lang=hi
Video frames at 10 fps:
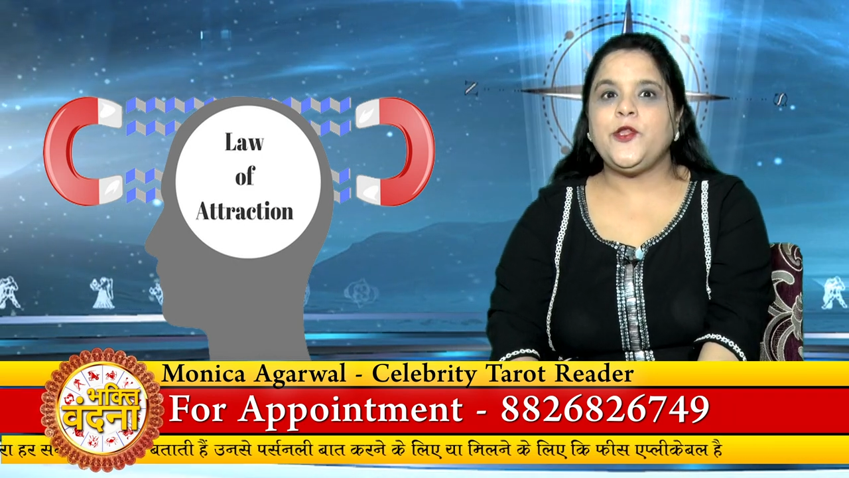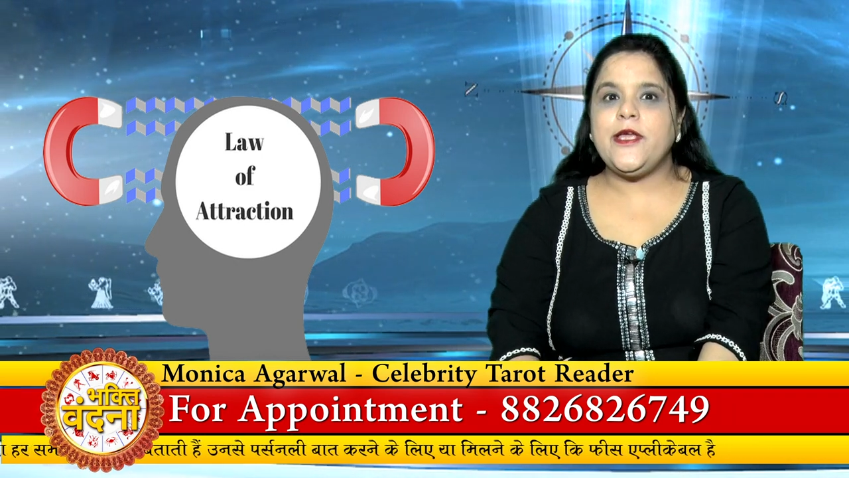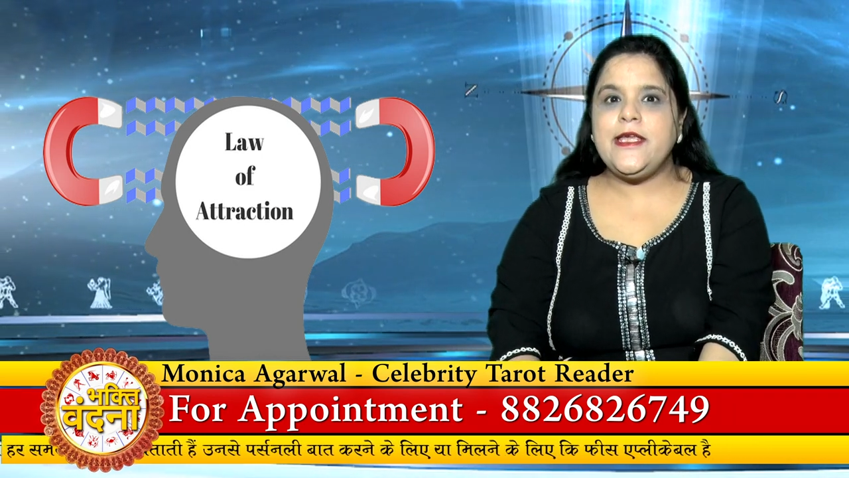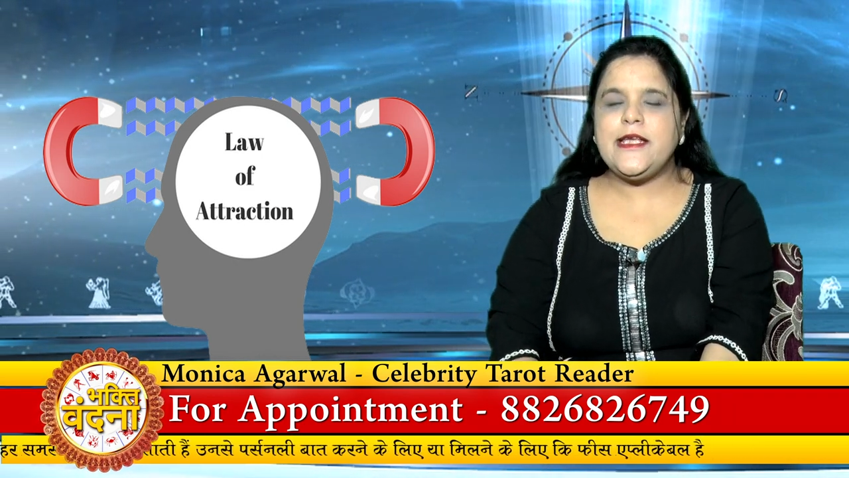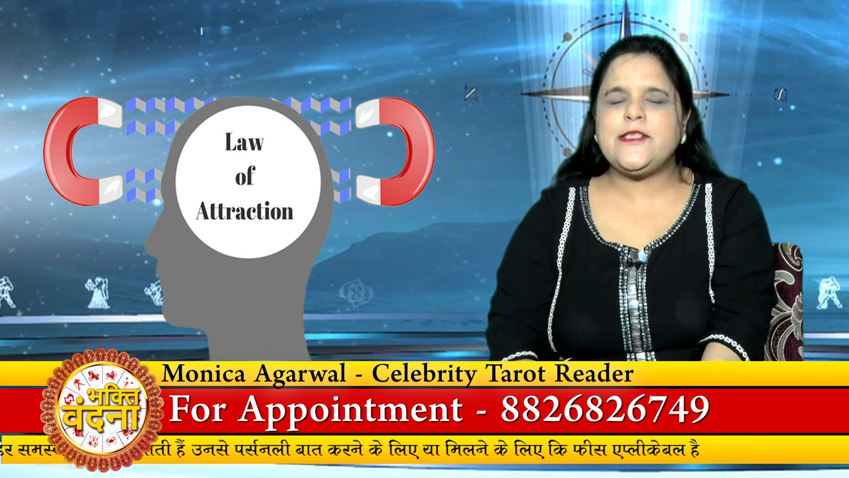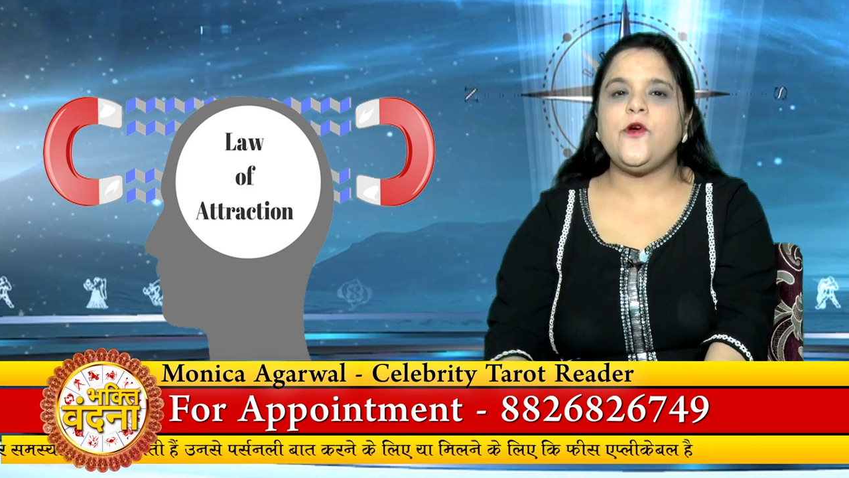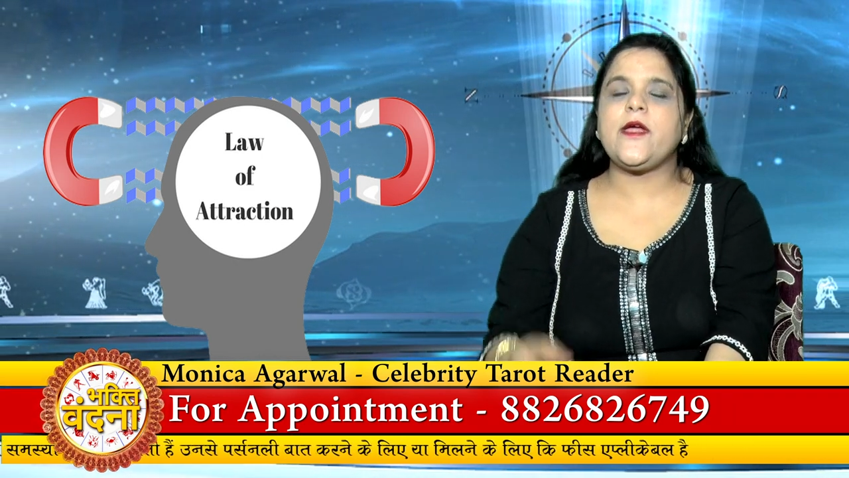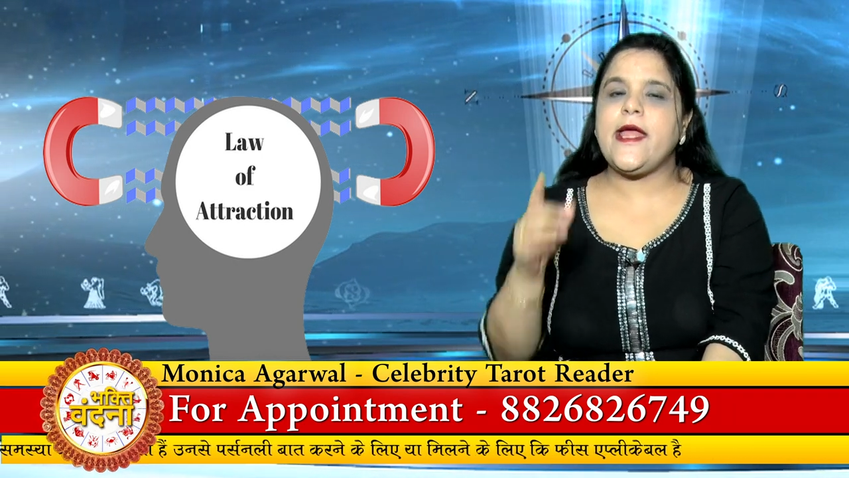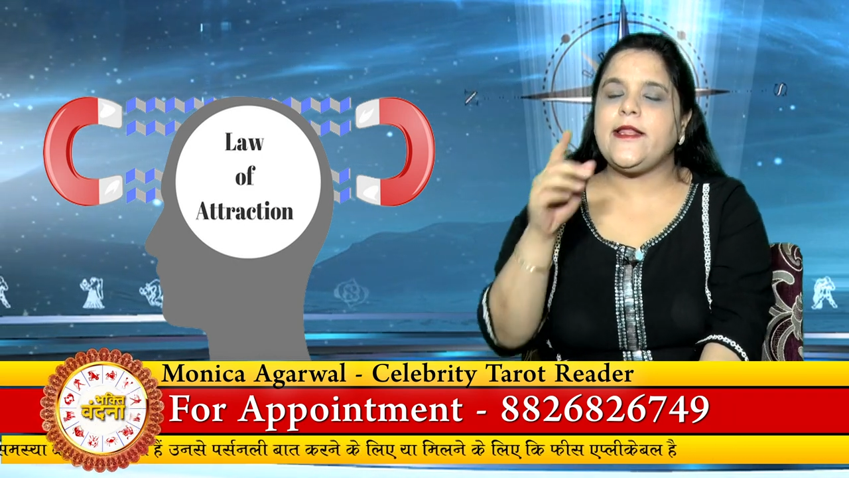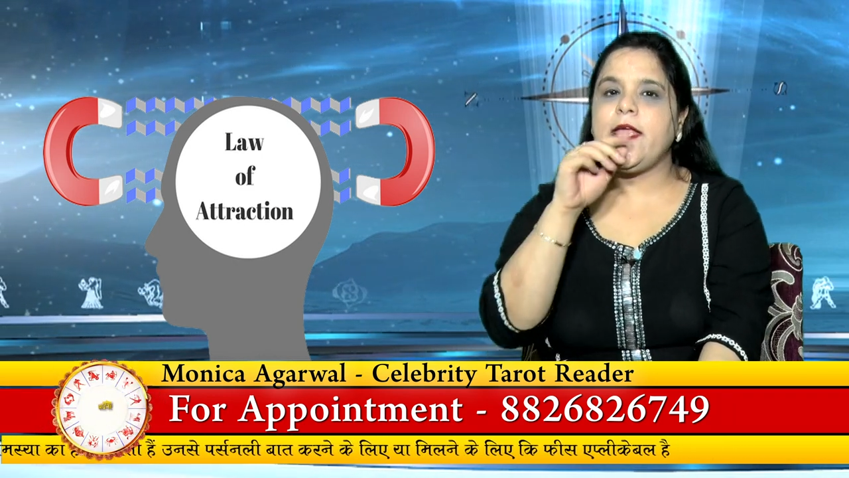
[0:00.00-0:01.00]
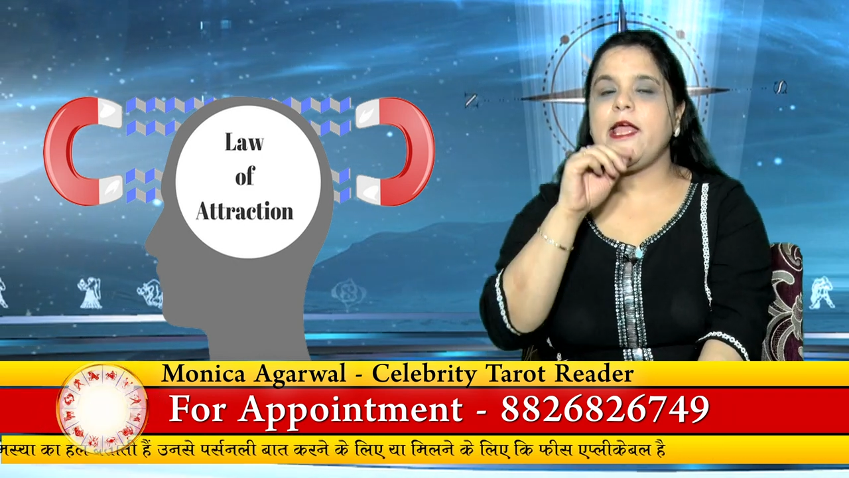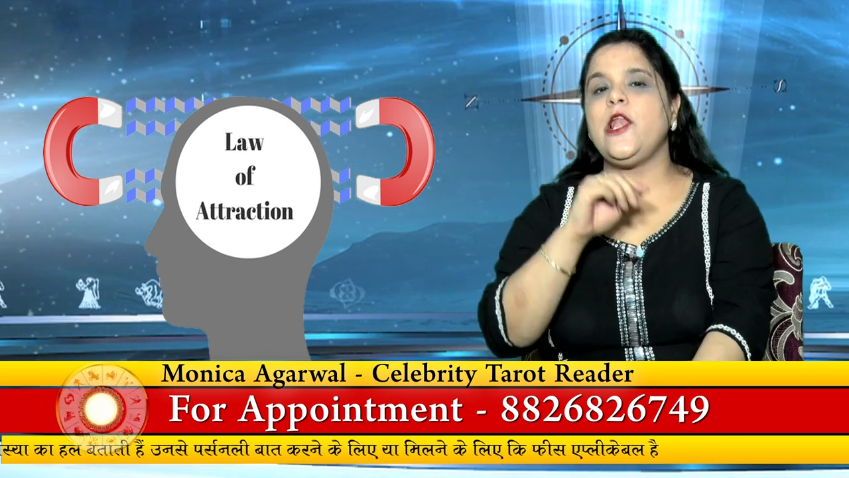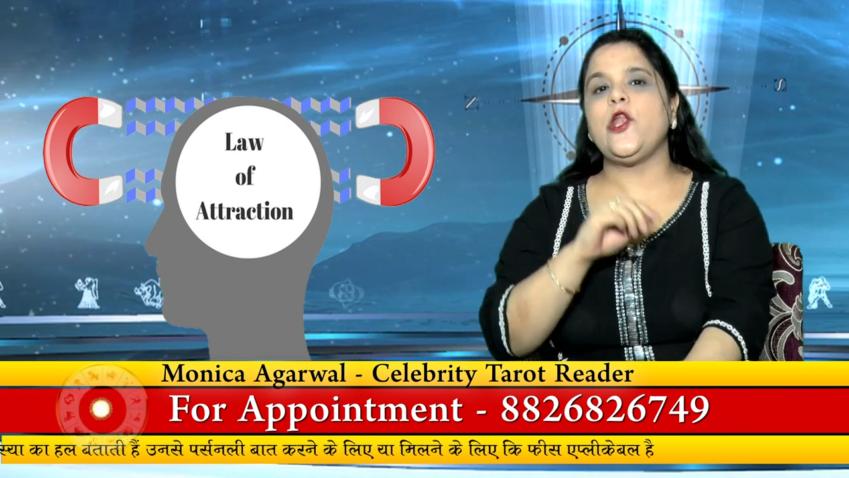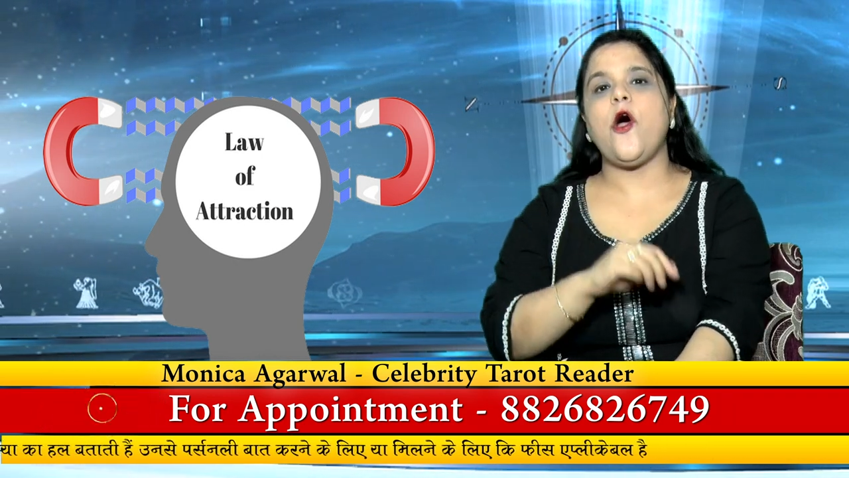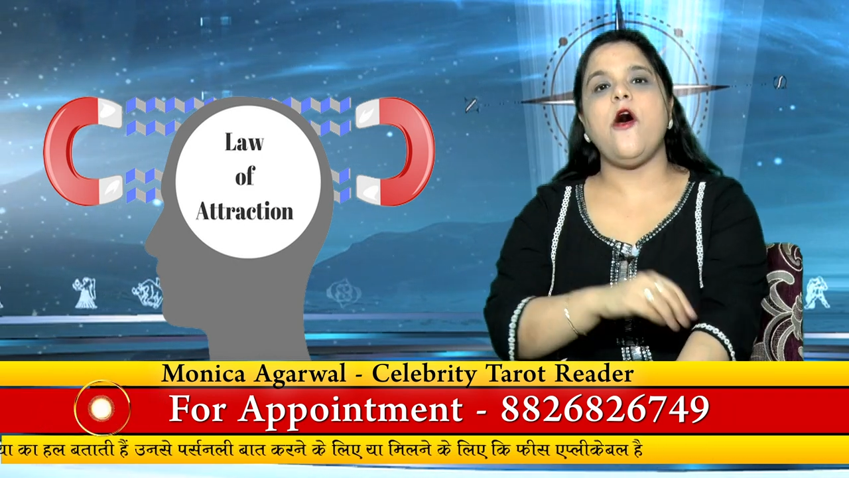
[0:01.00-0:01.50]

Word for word: तो ये इसको कहते हैं लॉ